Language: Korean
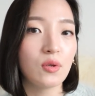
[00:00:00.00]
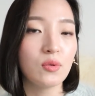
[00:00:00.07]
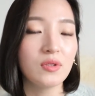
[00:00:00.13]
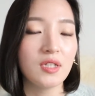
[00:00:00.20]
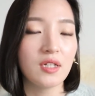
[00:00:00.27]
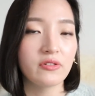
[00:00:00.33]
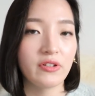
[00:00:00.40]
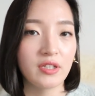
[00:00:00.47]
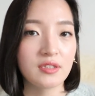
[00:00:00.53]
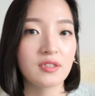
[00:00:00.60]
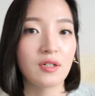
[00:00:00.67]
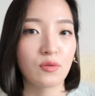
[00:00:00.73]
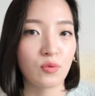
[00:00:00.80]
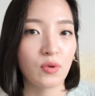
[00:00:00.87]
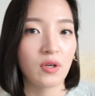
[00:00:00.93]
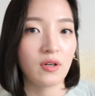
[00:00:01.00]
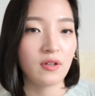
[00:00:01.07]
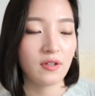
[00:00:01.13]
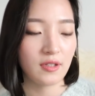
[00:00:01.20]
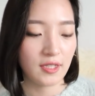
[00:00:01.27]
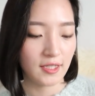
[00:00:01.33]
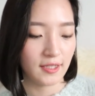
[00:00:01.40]
코디가 되더라고요.
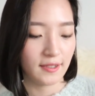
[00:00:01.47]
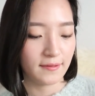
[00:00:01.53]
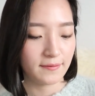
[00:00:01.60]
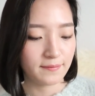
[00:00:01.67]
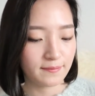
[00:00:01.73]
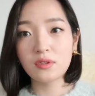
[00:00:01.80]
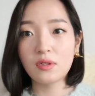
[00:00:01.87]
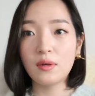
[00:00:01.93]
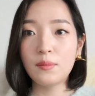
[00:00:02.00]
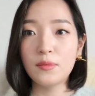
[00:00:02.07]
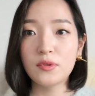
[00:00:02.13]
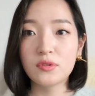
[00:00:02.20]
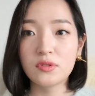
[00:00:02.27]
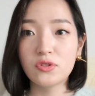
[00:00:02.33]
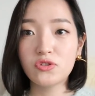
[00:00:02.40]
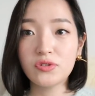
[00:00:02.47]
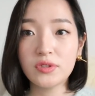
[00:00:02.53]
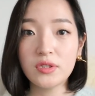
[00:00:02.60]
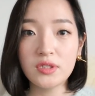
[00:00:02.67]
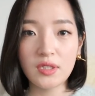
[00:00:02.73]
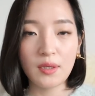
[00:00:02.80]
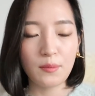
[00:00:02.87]
네. 그럼 한번
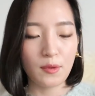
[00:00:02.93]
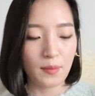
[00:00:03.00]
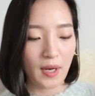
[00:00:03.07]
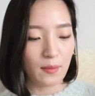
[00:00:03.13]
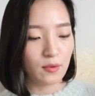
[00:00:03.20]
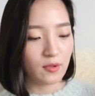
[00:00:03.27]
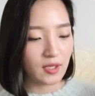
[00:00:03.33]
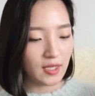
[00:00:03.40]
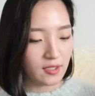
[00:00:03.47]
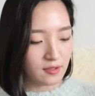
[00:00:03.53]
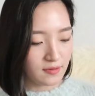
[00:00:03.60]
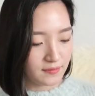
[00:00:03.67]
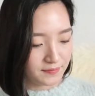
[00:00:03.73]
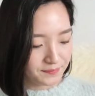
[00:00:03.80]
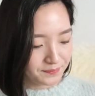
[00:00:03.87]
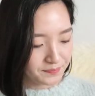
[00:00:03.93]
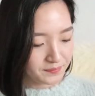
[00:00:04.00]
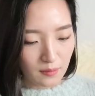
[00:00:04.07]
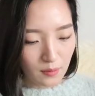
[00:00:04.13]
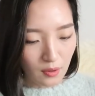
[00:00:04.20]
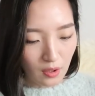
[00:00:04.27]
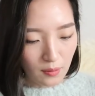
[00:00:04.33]
충전재 한번 봐볼까요?
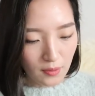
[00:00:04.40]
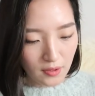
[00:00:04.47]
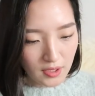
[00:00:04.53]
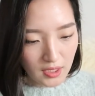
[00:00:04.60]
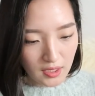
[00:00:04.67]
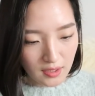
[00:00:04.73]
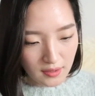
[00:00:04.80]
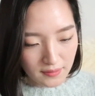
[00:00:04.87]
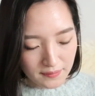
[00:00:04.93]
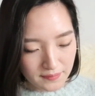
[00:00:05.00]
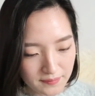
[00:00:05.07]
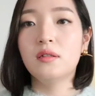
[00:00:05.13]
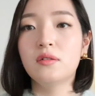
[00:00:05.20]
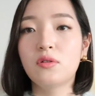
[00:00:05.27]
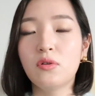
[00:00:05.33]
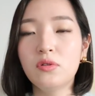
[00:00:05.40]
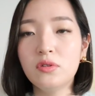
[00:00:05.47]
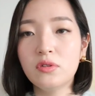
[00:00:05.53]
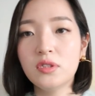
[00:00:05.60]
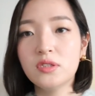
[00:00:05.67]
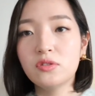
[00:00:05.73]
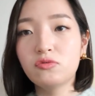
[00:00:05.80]
버버리.
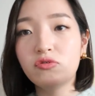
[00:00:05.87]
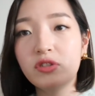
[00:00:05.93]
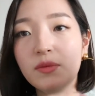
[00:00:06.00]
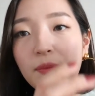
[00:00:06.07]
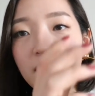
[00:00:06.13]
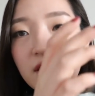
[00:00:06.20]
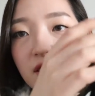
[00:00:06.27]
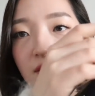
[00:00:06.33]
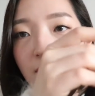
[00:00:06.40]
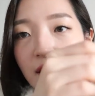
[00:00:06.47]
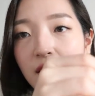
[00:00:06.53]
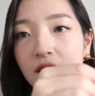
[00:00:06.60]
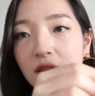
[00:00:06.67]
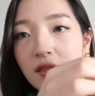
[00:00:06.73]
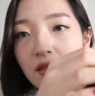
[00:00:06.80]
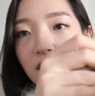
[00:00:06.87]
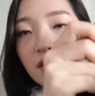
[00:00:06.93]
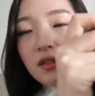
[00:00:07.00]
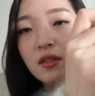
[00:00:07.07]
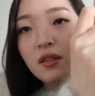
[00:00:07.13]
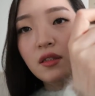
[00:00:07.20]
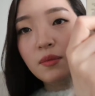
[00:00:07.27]
런던에서 구입했지만
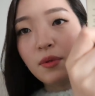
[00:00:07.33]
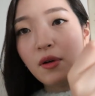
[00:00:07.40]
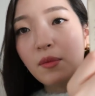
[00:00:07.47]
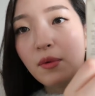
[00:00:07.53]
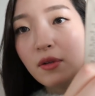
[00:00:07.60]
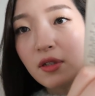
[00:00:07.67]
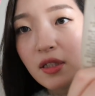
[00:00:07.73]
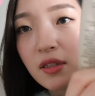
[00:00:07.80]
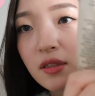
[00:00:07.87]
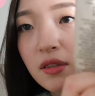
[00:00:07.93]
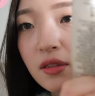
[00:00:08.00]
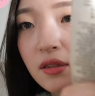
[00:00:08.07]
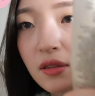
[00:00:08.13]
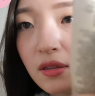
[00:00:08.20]
이 버버리는